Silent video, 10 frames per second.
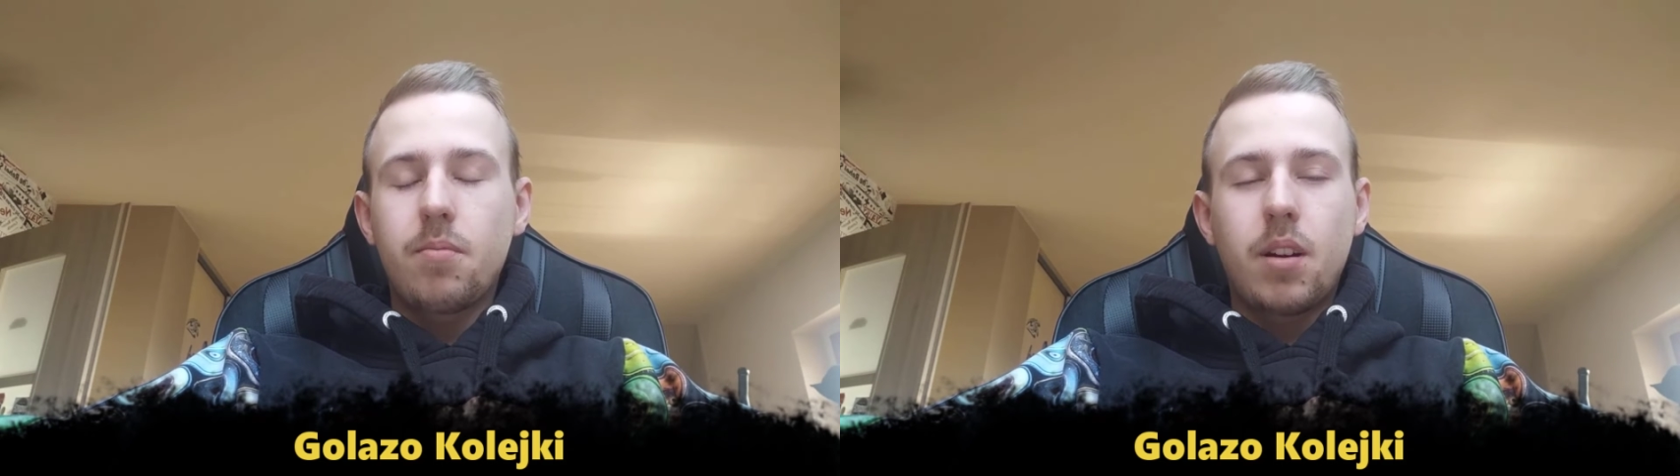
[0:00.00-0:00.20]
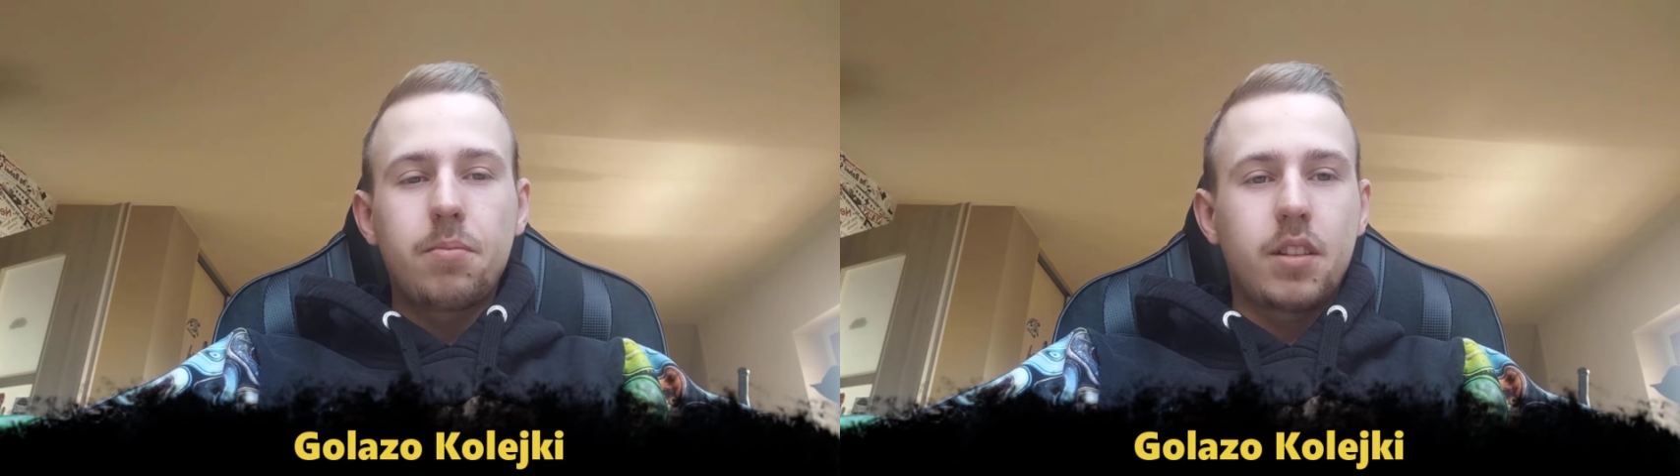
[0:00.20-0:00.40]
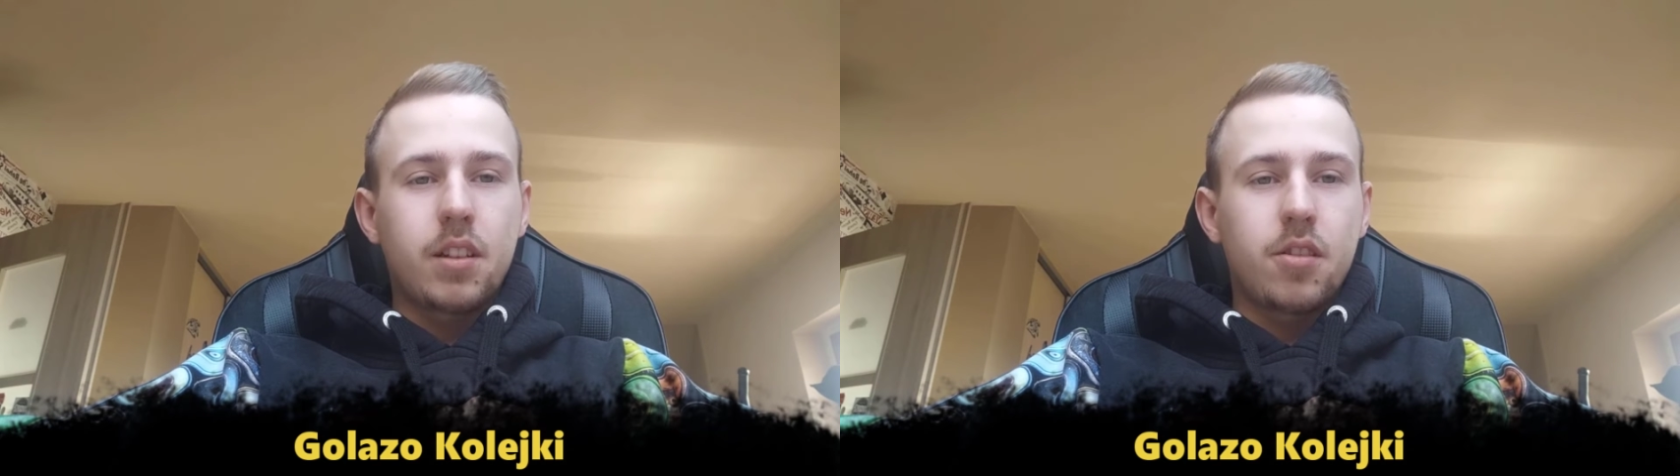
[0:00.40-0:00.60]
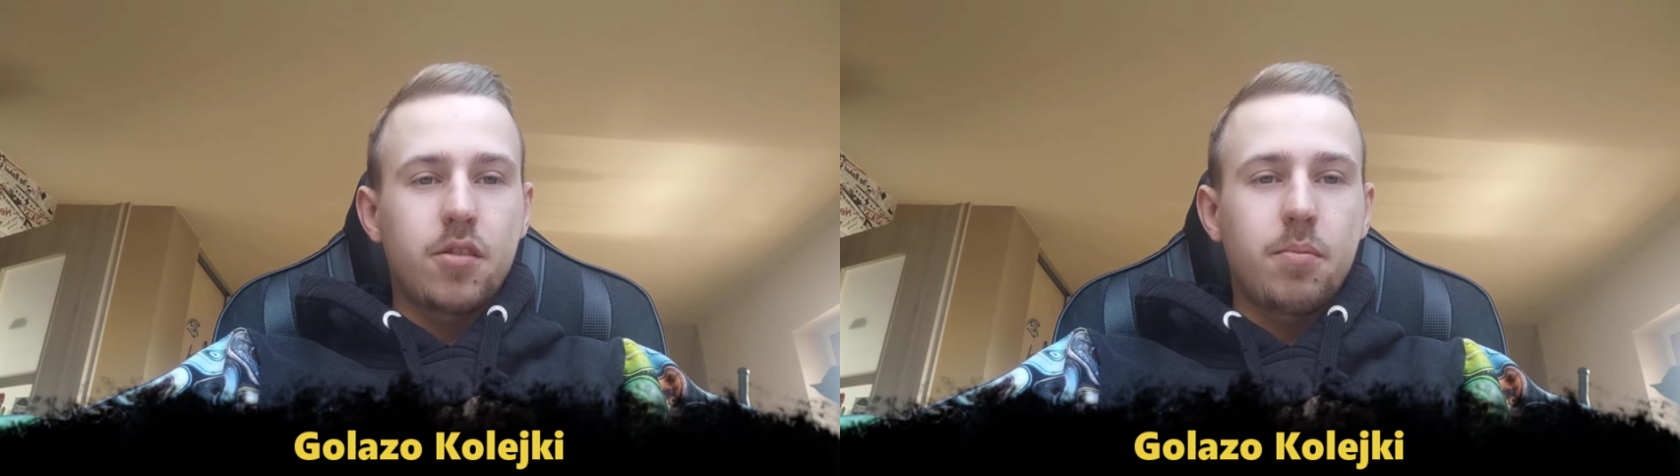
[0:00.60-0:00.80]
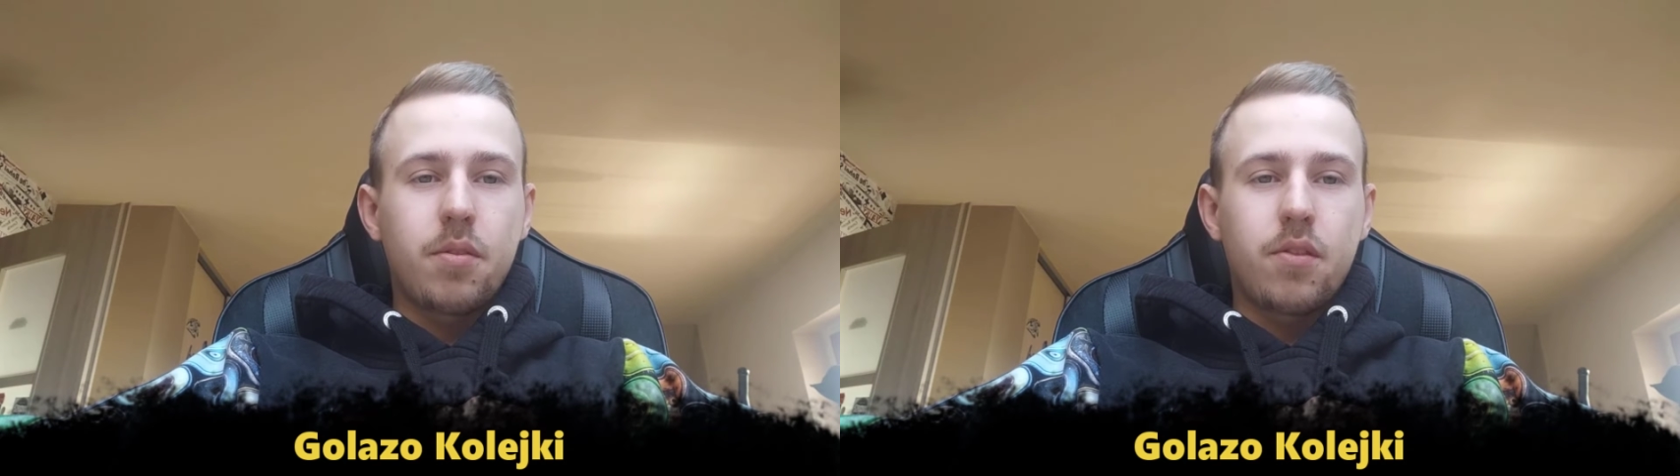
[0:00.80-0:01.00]
bramki, jakie
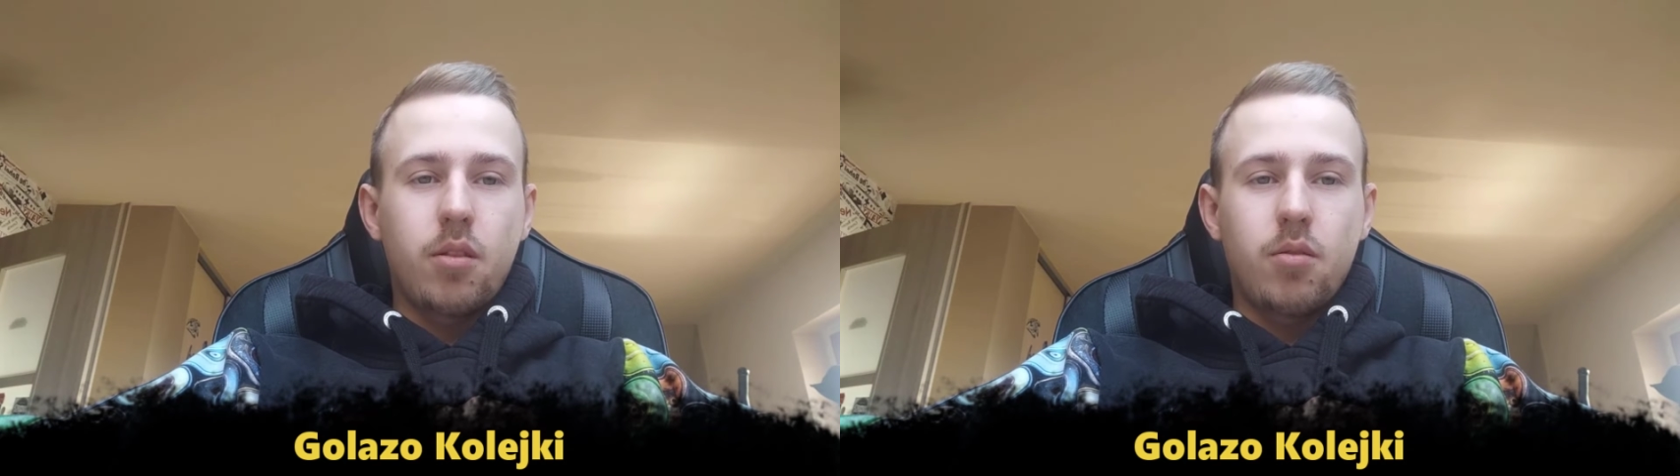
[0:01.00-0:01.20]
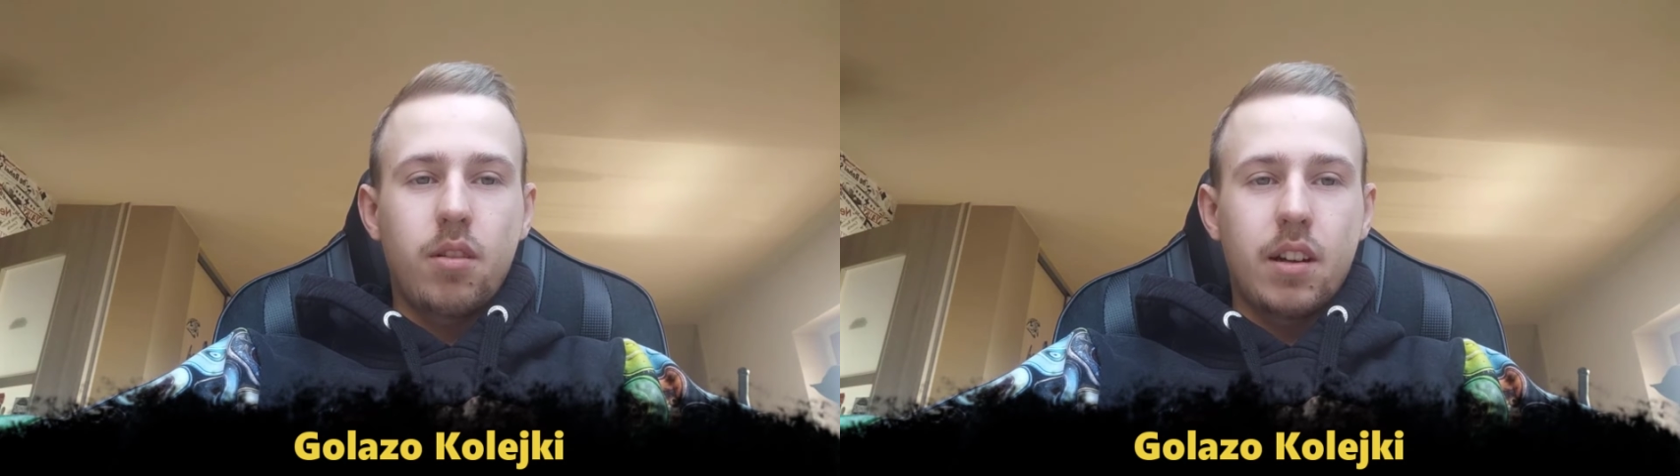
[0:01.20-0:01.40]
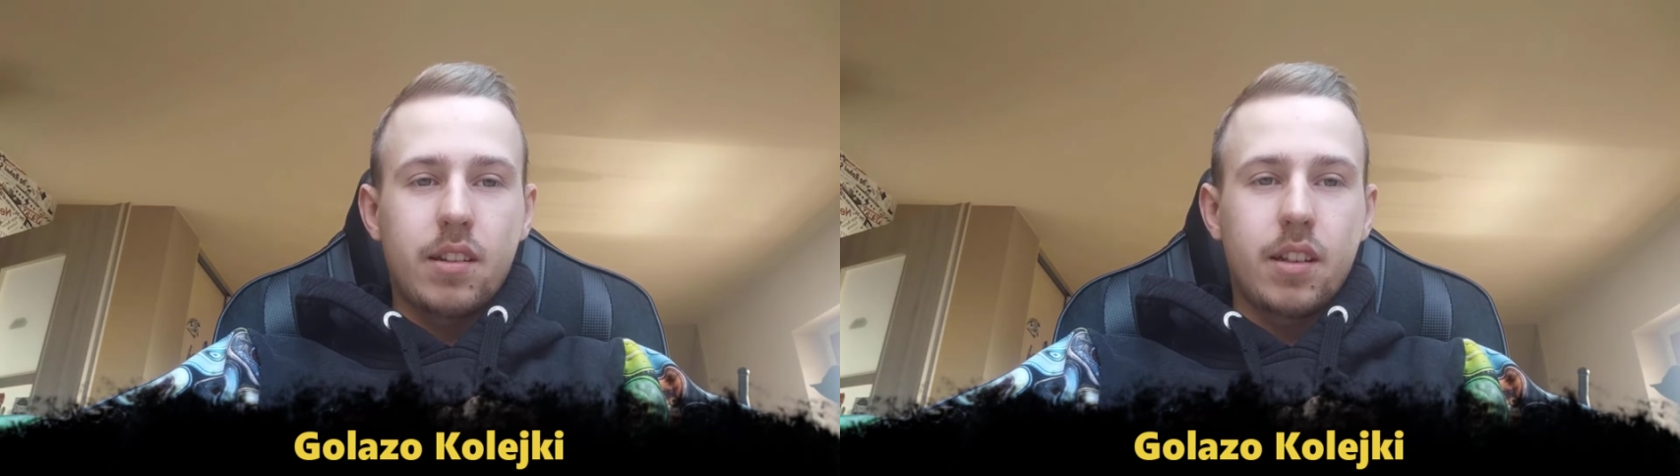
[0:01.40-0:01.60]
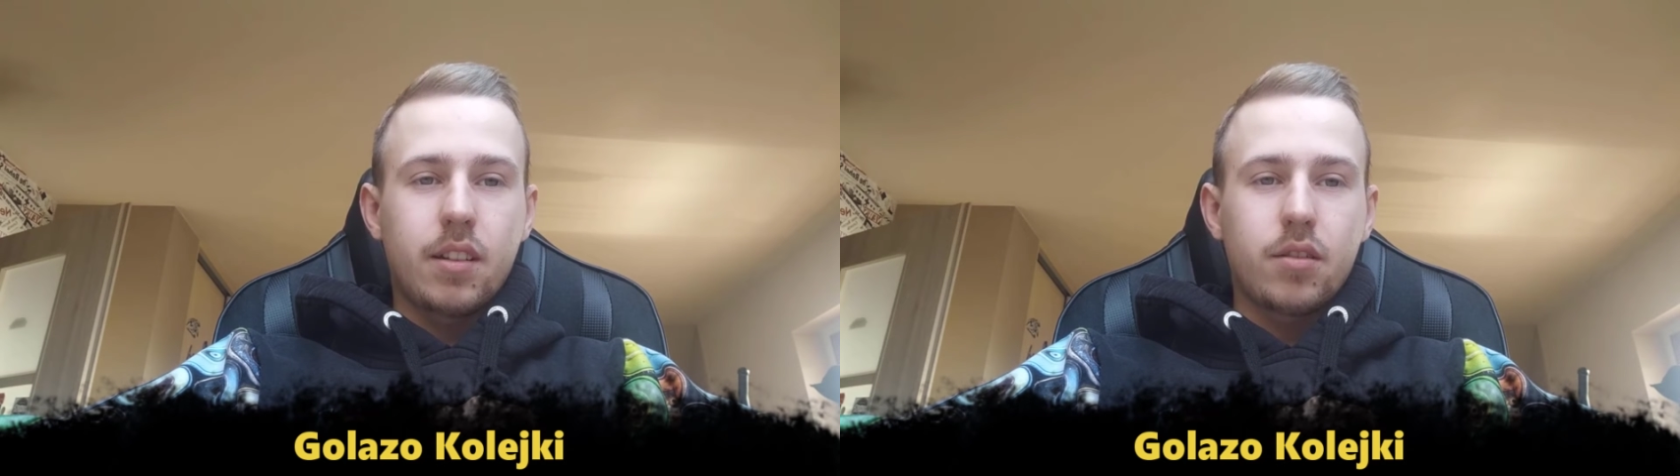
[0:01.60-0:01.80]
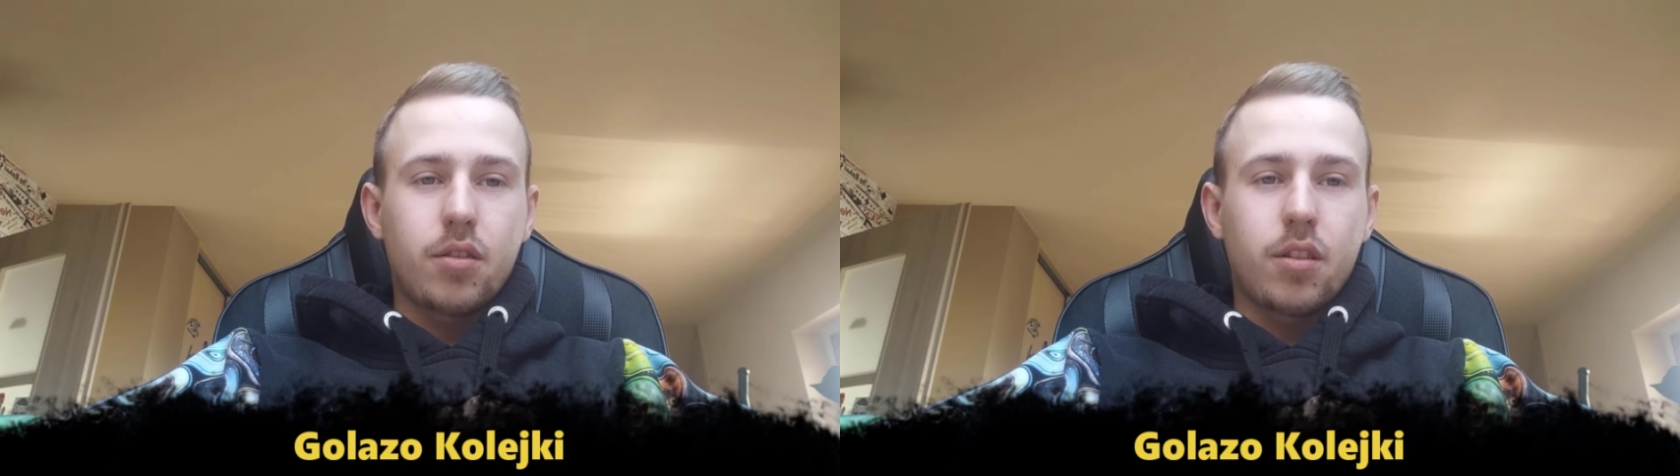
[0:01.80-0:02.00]
zdobywał Arsenal,